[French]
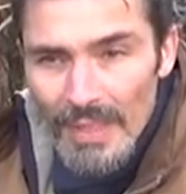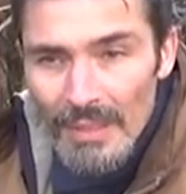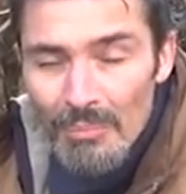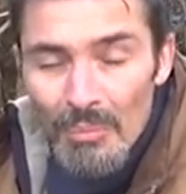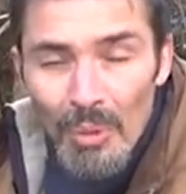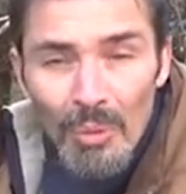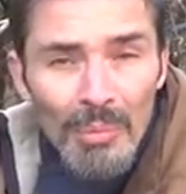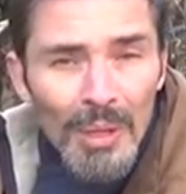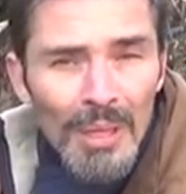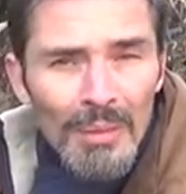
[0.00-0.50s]

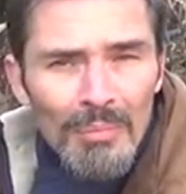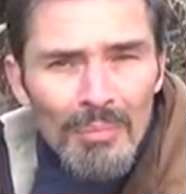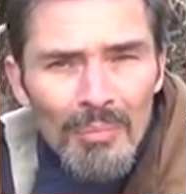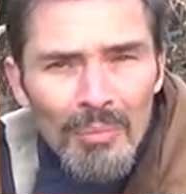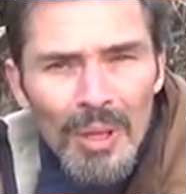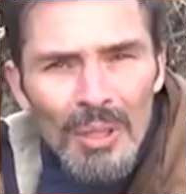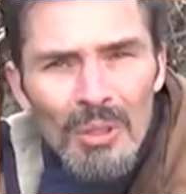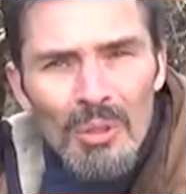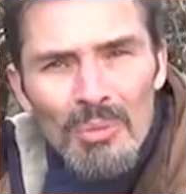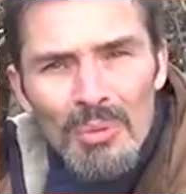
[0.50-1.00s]
Bon bah
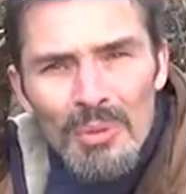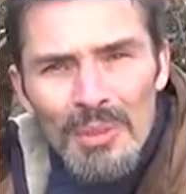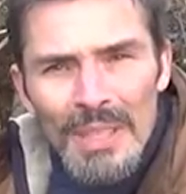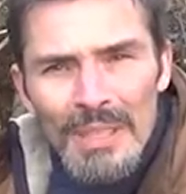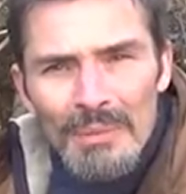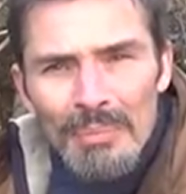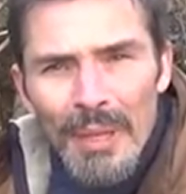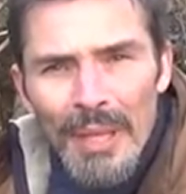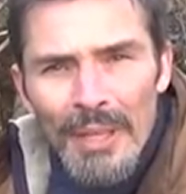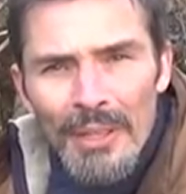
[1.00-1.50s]
moi de mon
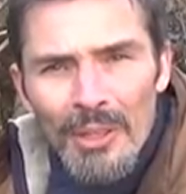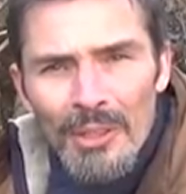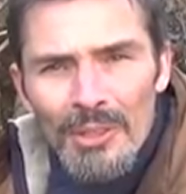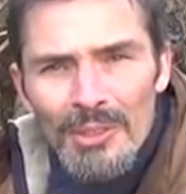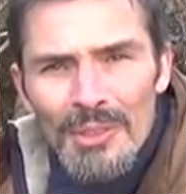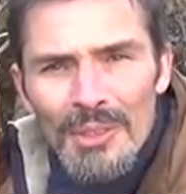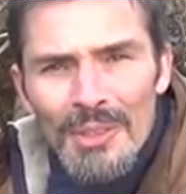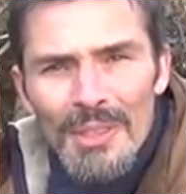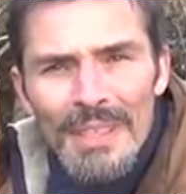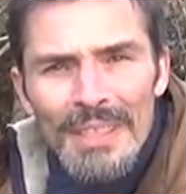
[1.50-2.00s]

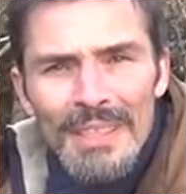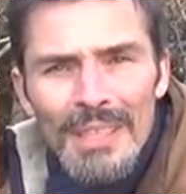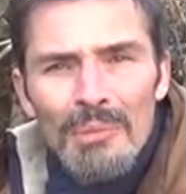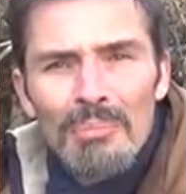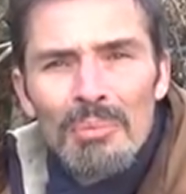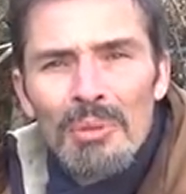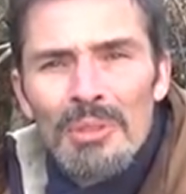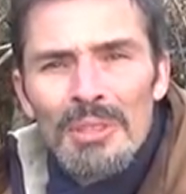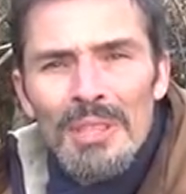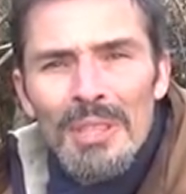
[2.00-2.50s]
expérience, les
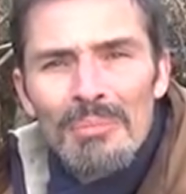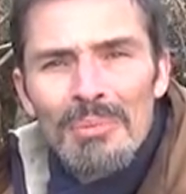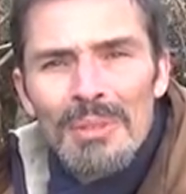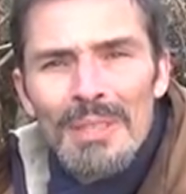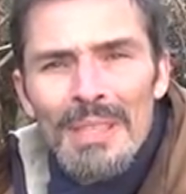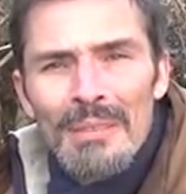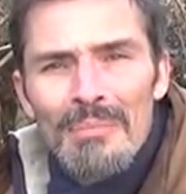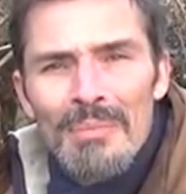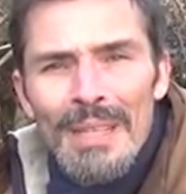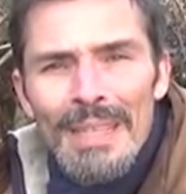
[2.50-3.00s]
carpocaps
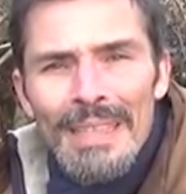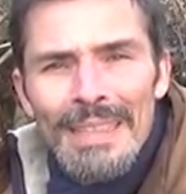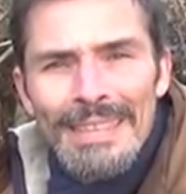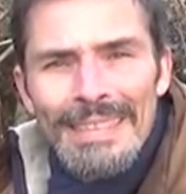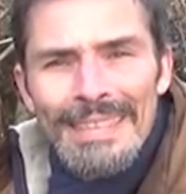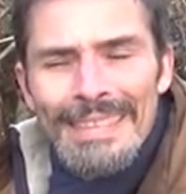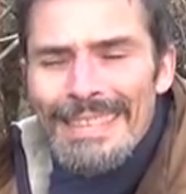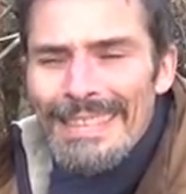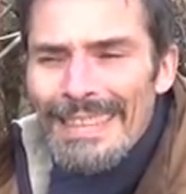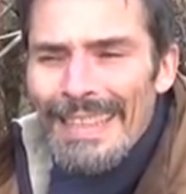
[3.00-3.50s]
et les
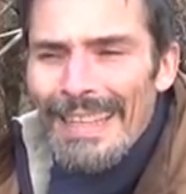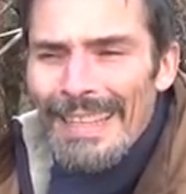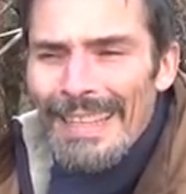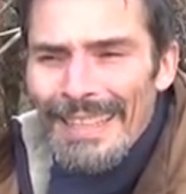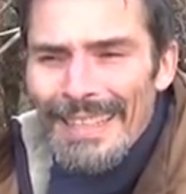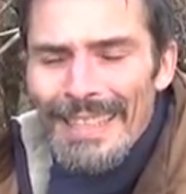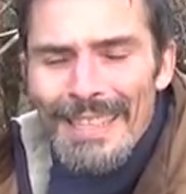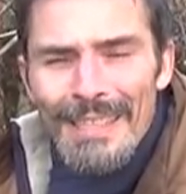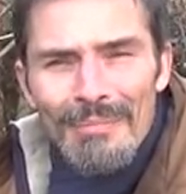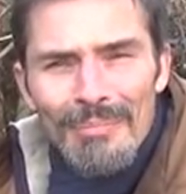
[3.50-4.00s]
maladies
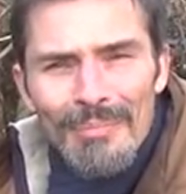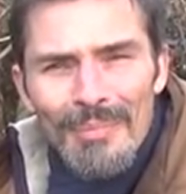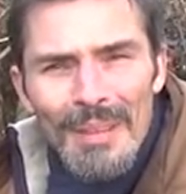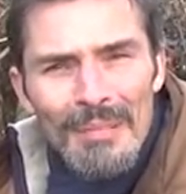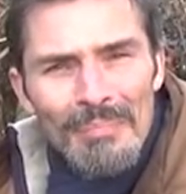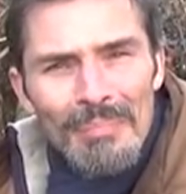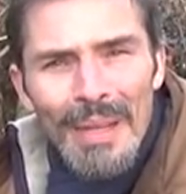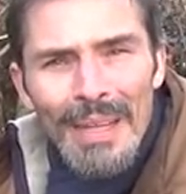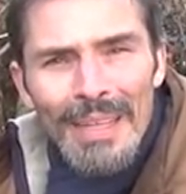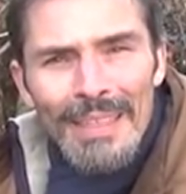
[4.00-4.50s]
et les
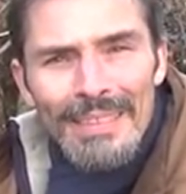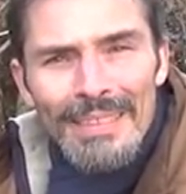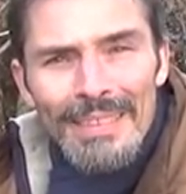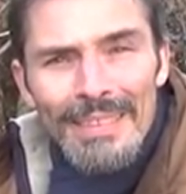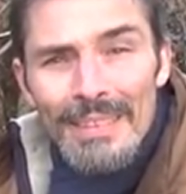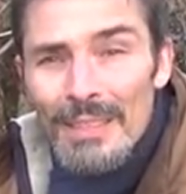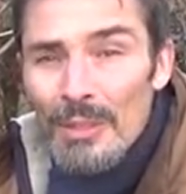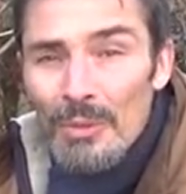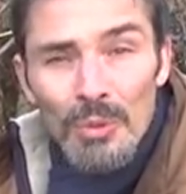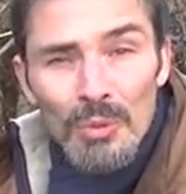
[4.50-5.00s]

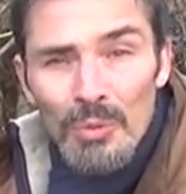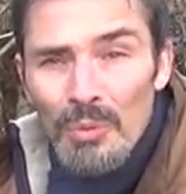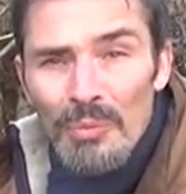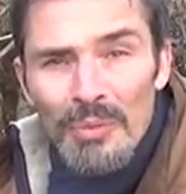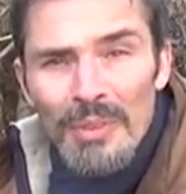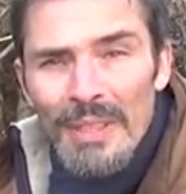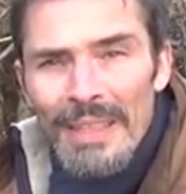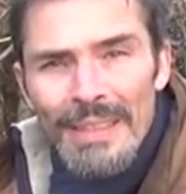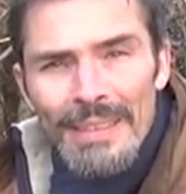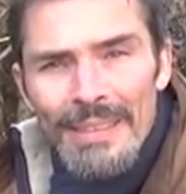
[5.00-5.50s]
parasites s'y
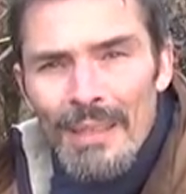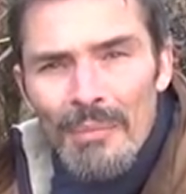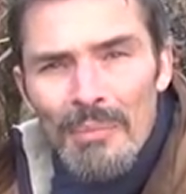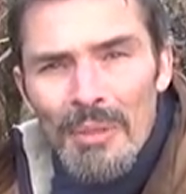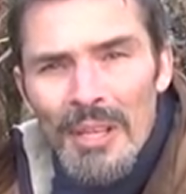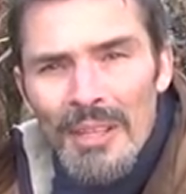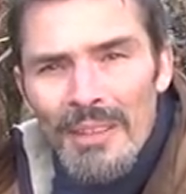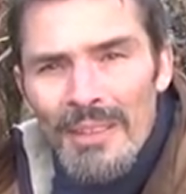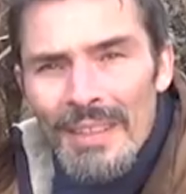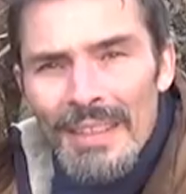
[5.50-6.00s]
retrouvent très très
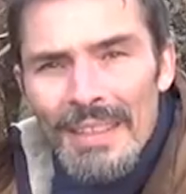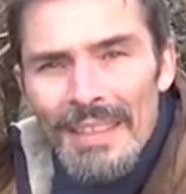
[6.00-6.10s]
bien.